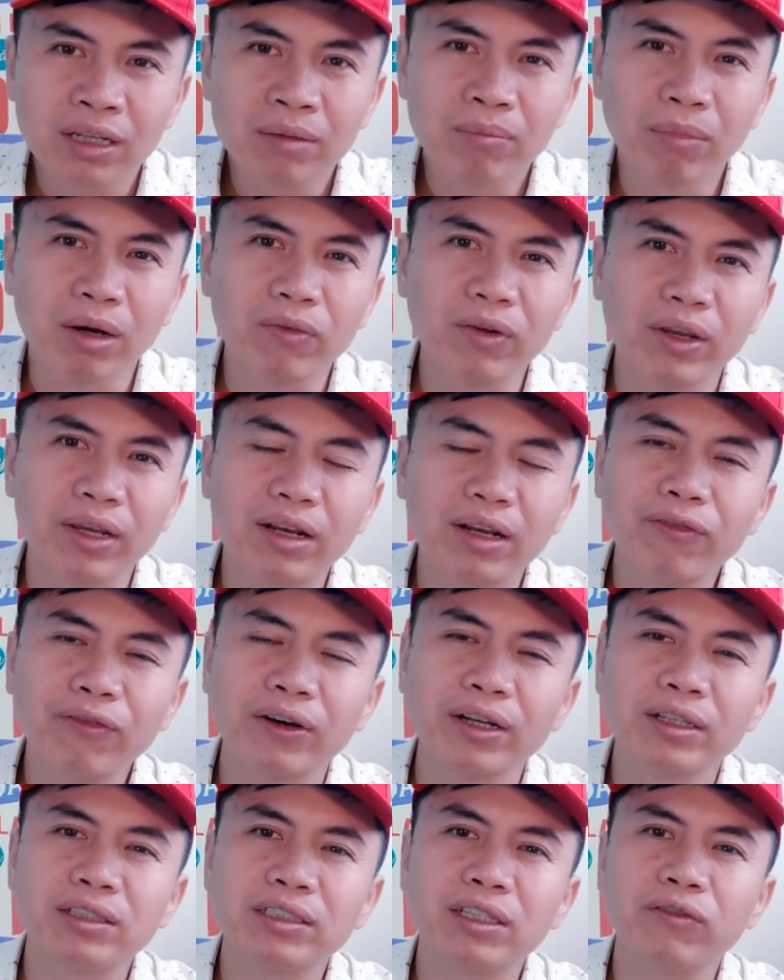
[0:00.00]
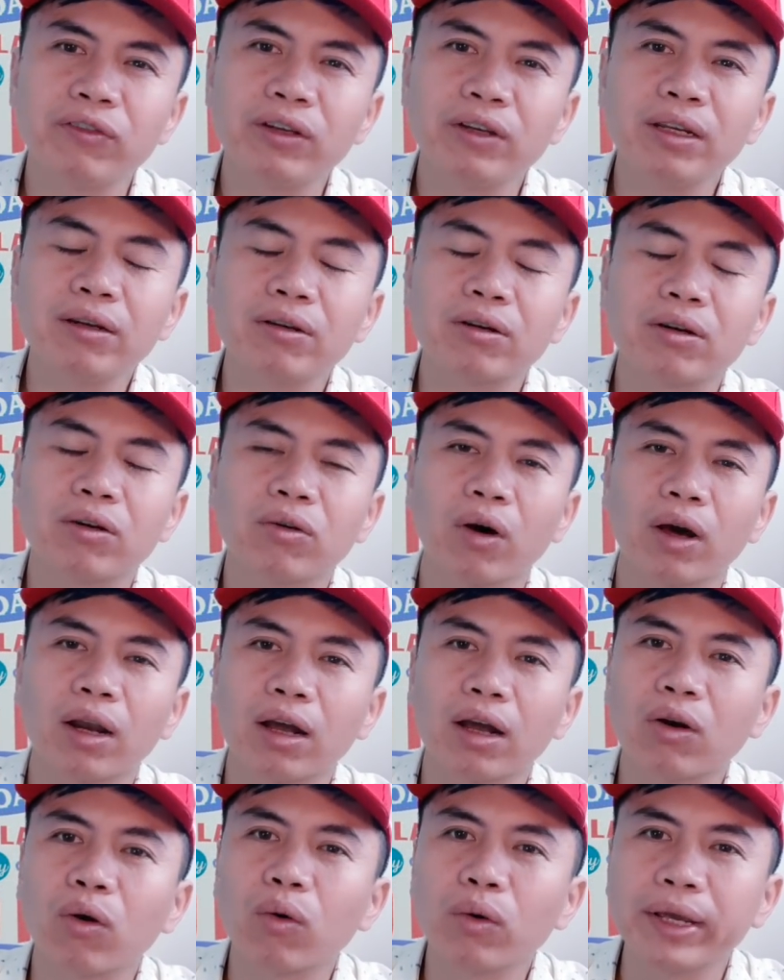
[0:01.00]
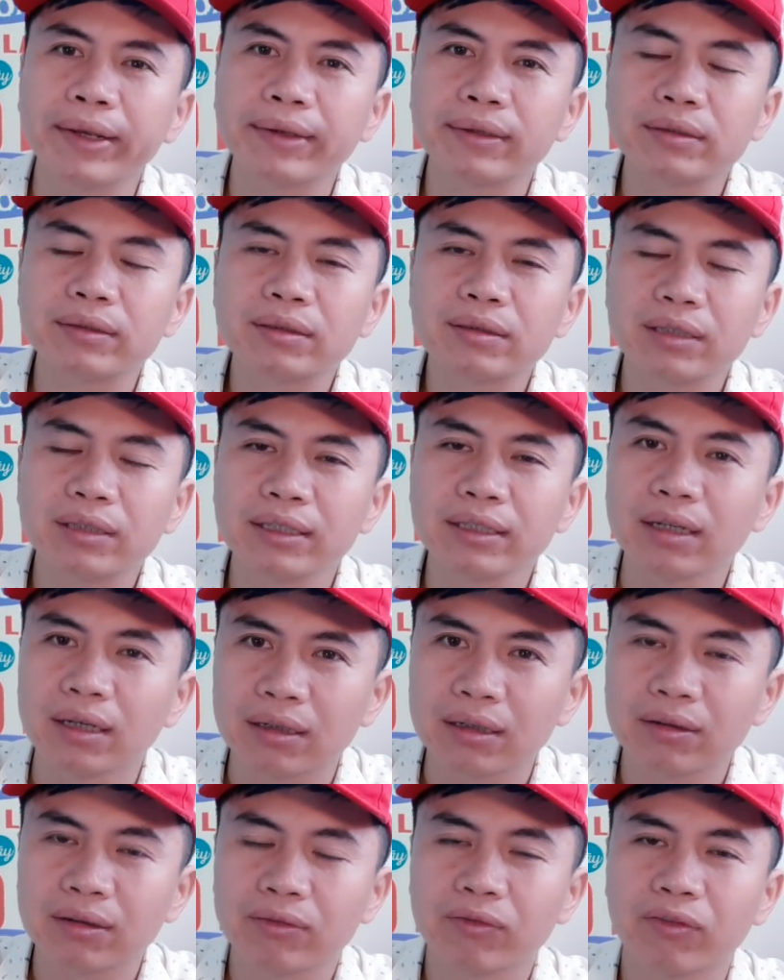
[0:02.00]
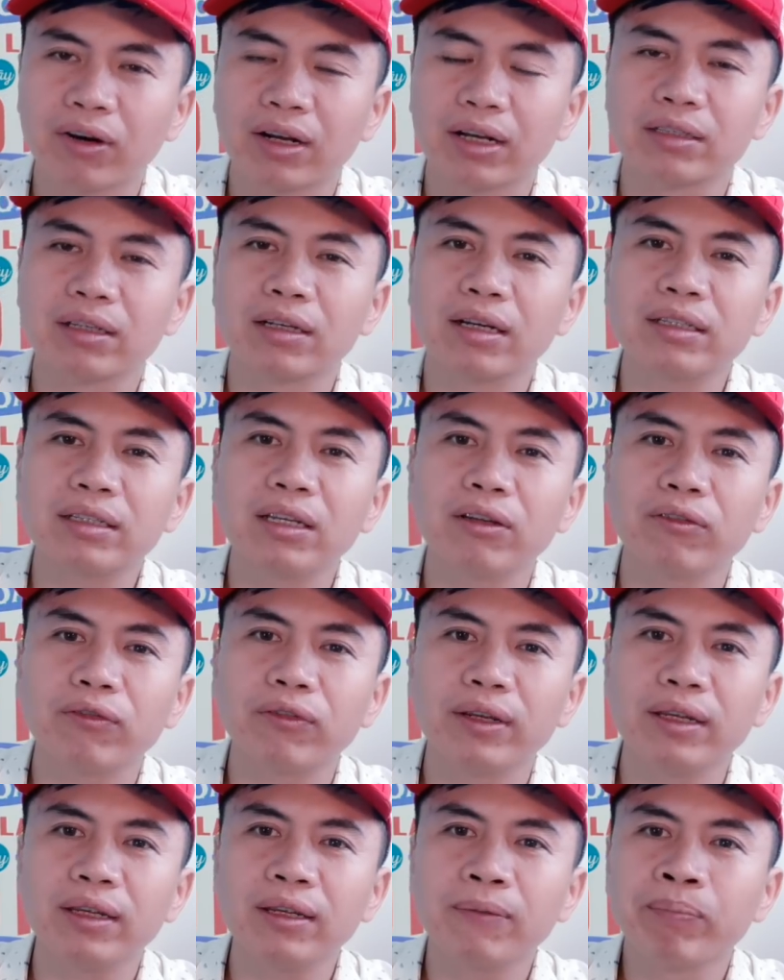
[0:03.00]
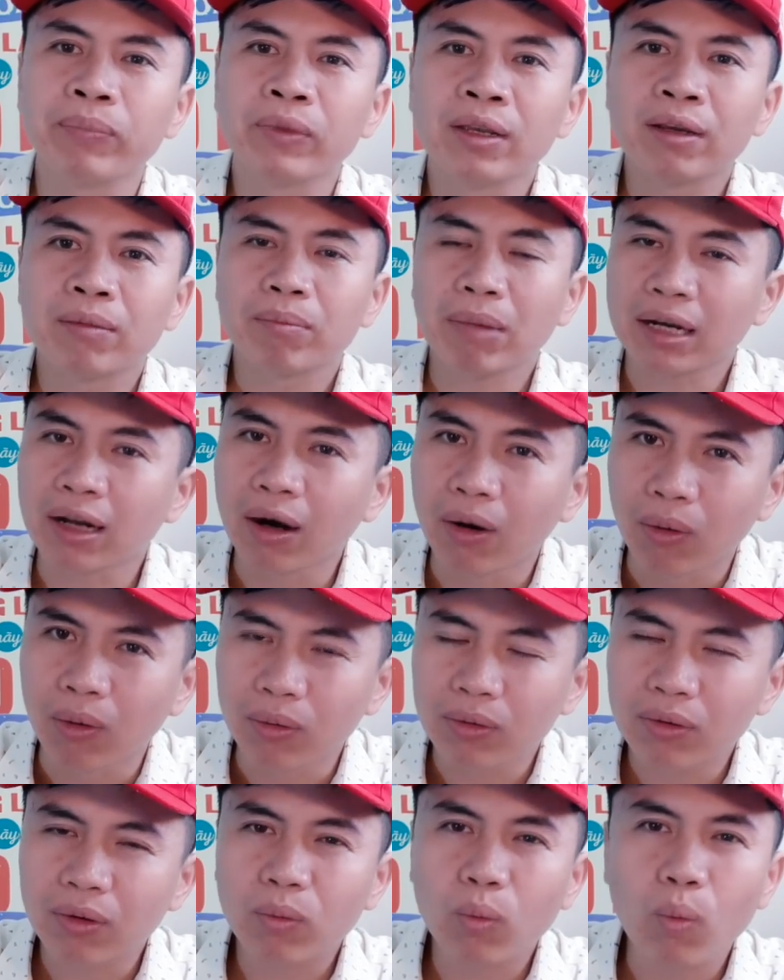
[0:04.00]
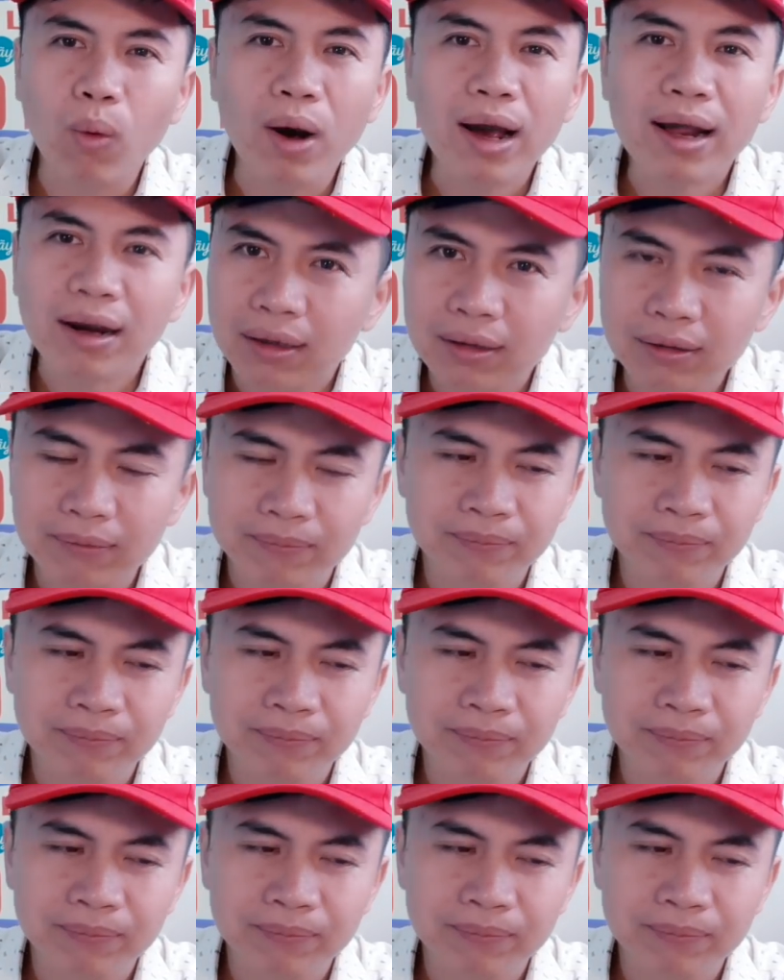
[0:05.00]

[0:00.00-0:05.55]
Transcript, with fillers: bởi vì cái phần chi phí gọi là cố định xây dựng và những cái chi phí ban đầu nó quá lớn